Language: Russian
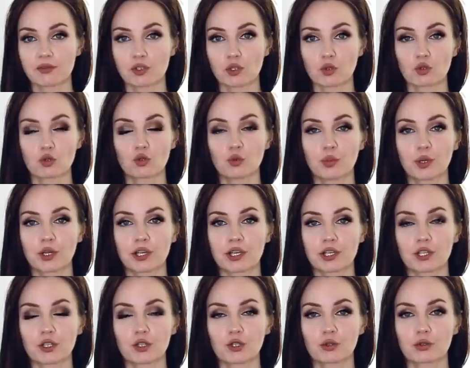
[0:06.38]
жду, пока
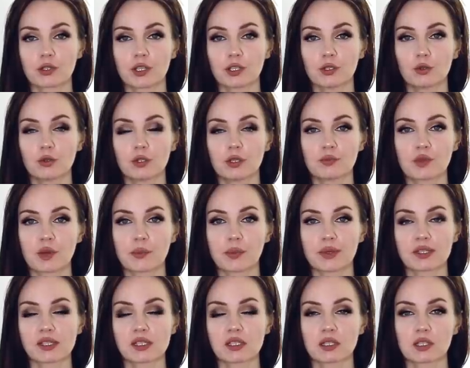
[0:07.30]
еще дойдут до меня
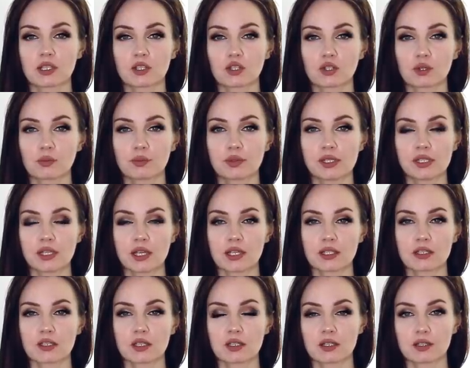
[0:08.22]
посылки, чтобы
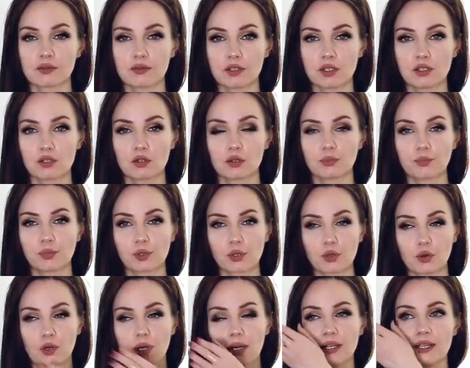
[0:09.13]
снять э, видео
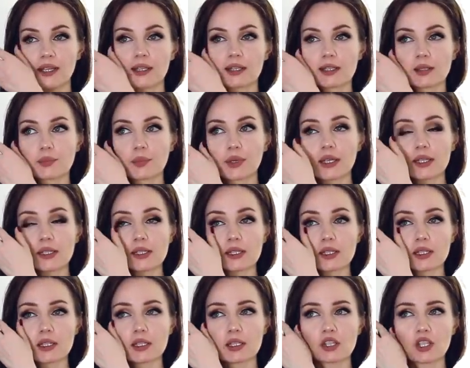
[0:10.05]
про Алиэкспресс.
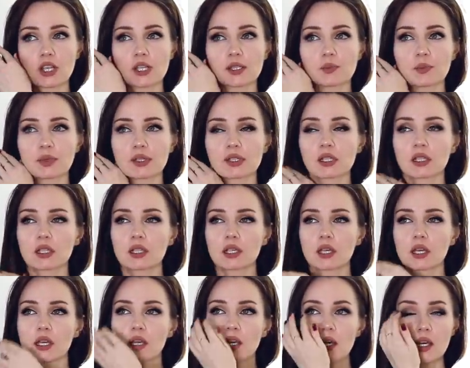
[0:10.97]
И сейчас
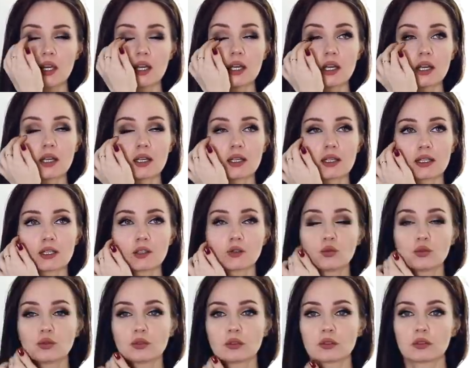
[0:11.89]
посылки
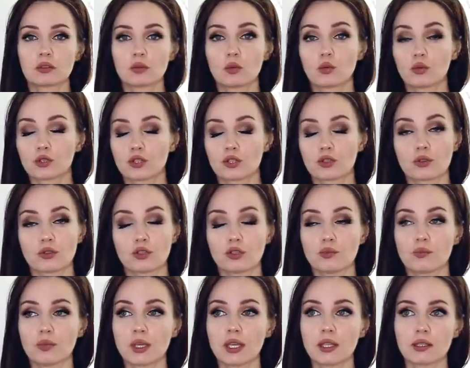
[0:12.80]
идут
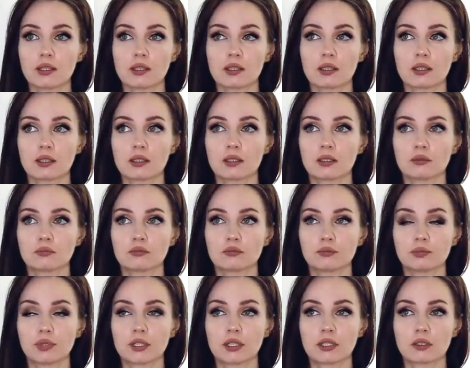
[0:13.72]
очень-очень медленно,
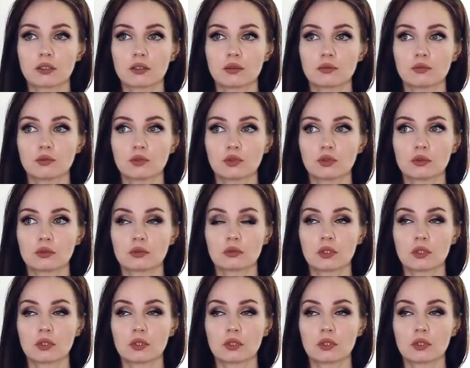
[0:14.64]
поэтому